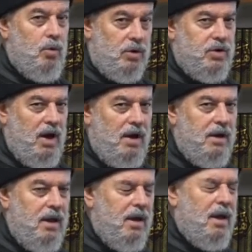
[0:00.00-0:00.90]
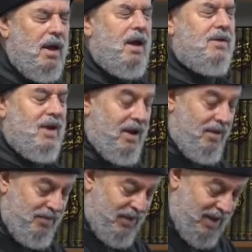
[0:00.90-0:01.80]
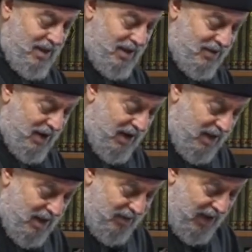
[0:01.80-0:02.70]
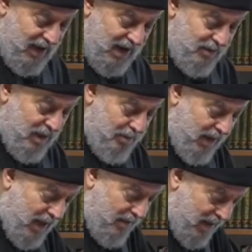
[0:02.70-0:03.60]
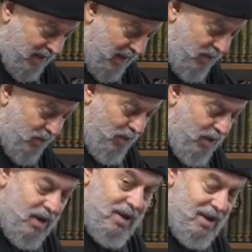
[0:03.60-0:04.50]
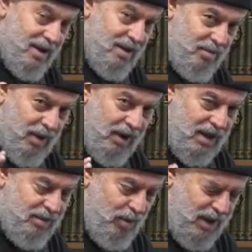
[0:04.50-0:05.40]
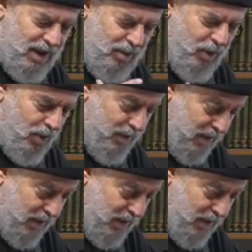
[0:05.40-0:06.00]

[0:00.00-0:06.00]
قلت شهر آه سنة سنة فخليك متبع يا عماد لأنه مرات ممكن يمرق